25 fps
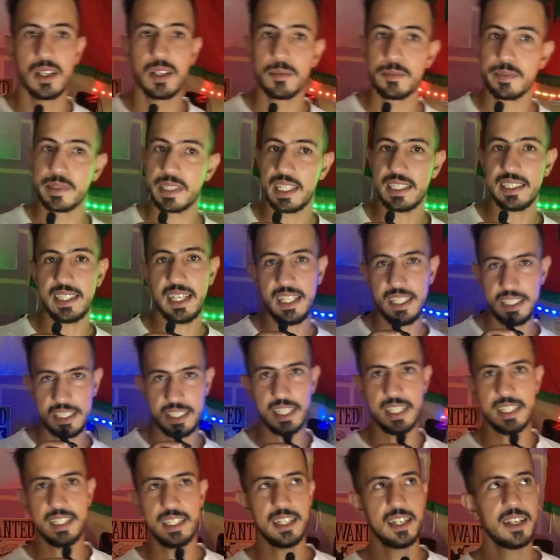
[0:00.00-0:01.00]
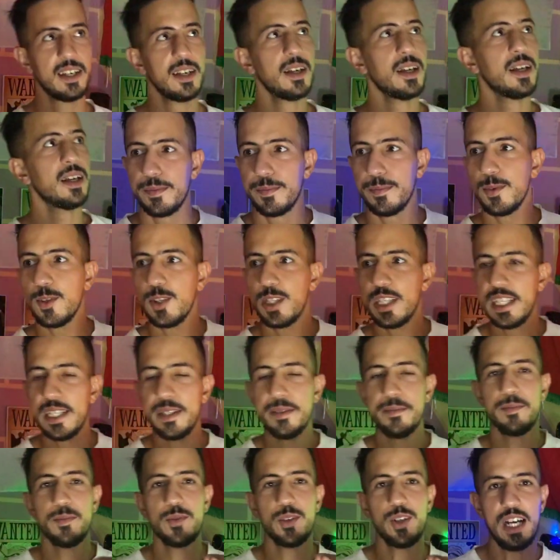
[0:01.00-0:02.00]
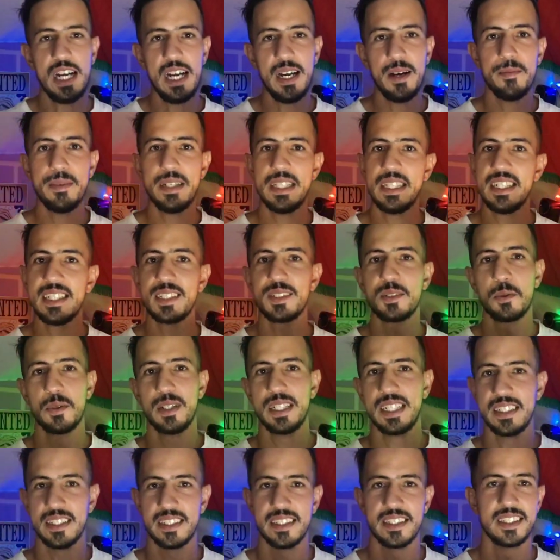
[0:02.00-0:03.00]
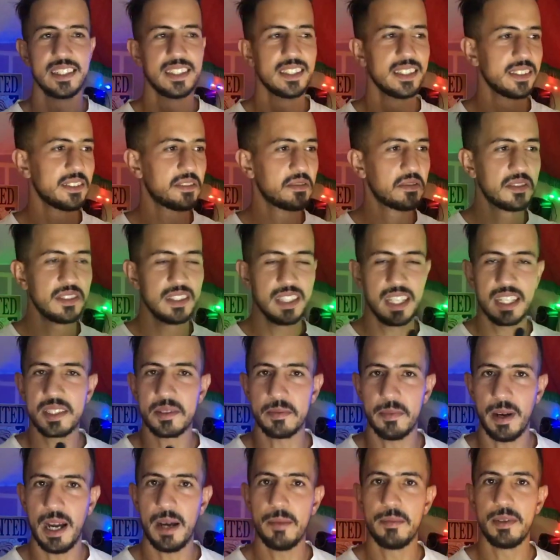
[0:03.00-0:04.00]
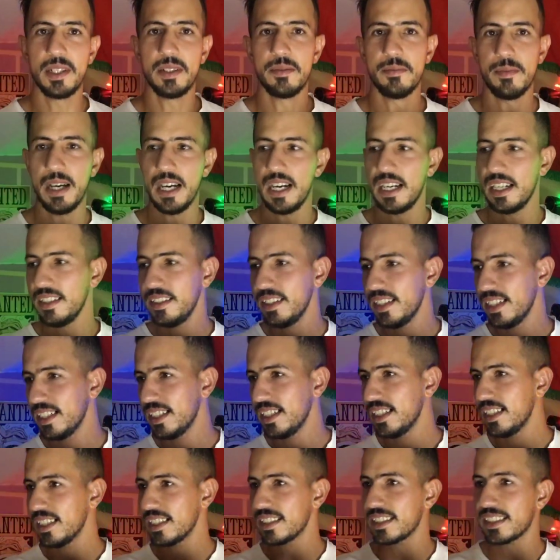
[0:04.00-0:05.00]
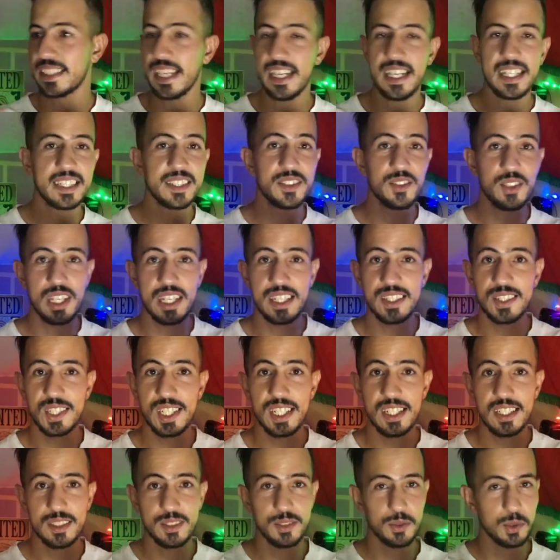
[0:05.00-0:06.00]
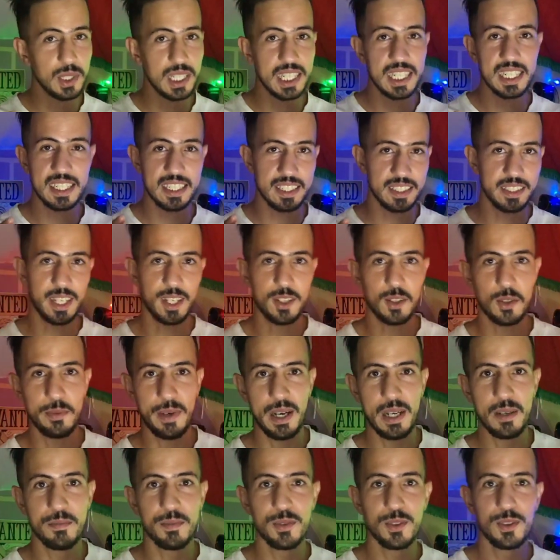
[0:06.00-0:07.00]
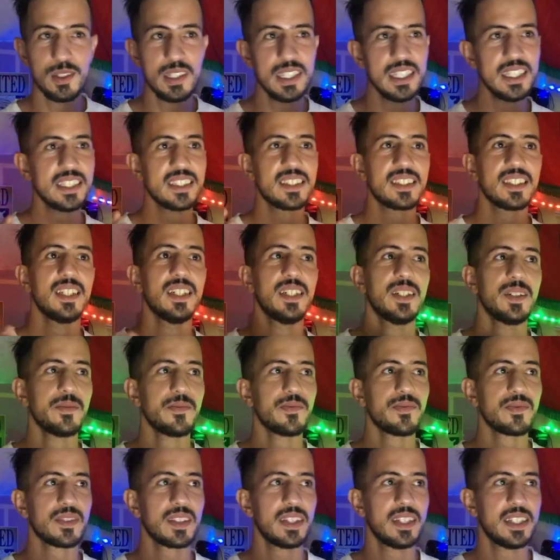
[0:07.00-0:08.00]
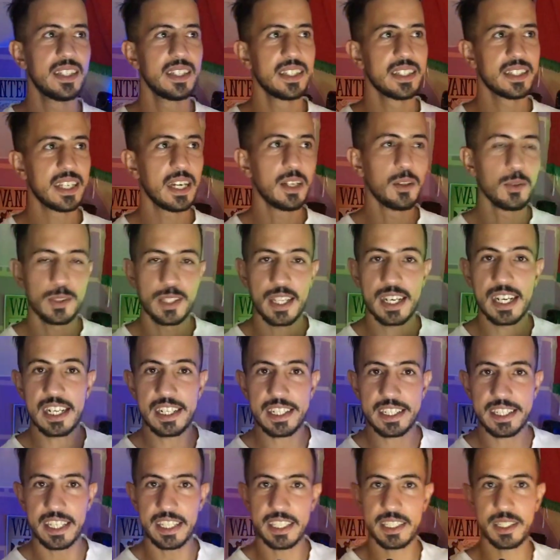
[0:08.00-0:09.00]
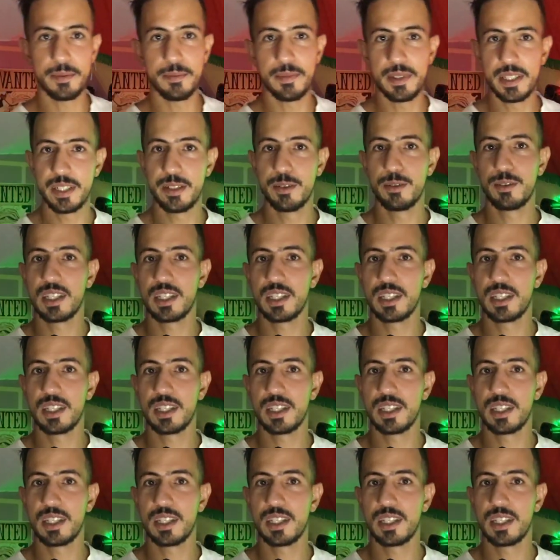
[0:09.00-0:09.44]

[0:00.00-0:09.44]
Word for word: بصح تحيه ليه المهم معامله زوينه الناس معاملين معانا الضحك النشاط والله كنضحكوا مع البوليس آه، كانوا دراري كيكميو